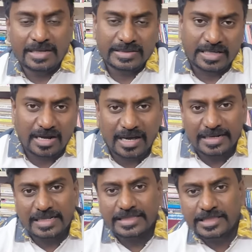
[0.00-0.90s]
அந்த
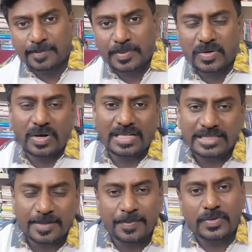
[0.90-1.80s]
காரில் இந்த பக்கம்
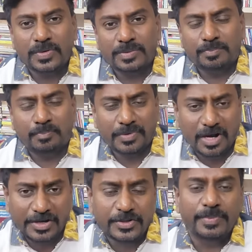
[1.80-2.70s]
அந்த பக்கம்னு
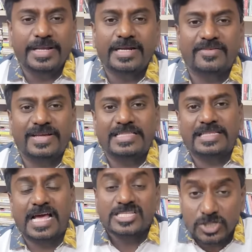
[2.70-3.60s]
கடுமையான
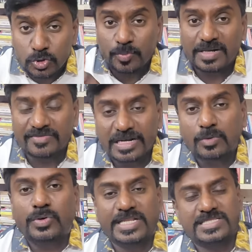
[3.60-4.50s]
வேகத்தில் அஜித்குமார்
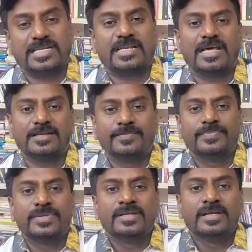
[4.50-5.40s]
அவர்களே ஓட்டி செல்கிறார்
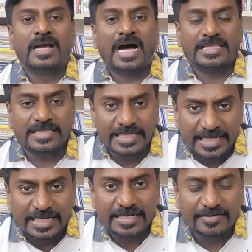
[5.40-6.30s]
அது
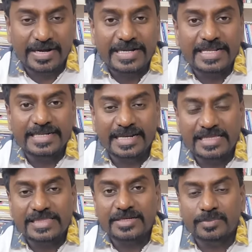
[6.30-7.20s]
திடீர்னு வண்டி
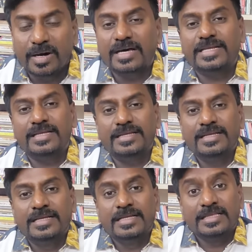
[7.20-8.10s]
நிலை தடுமாறி
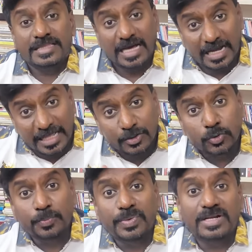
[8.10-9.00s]
தலை
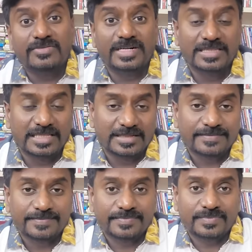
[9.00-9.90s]
கூப்புற விழுந்து
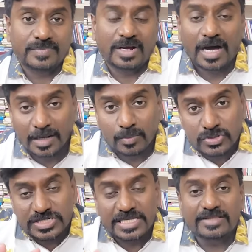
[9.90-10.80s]

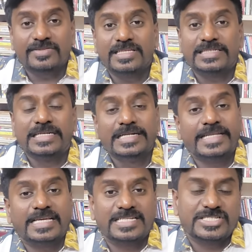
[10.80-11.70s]
ஆல்மோஸ்ட் அது வந்து
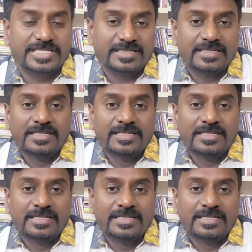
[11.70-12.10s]
டில்ட் ஆயிடுச்சு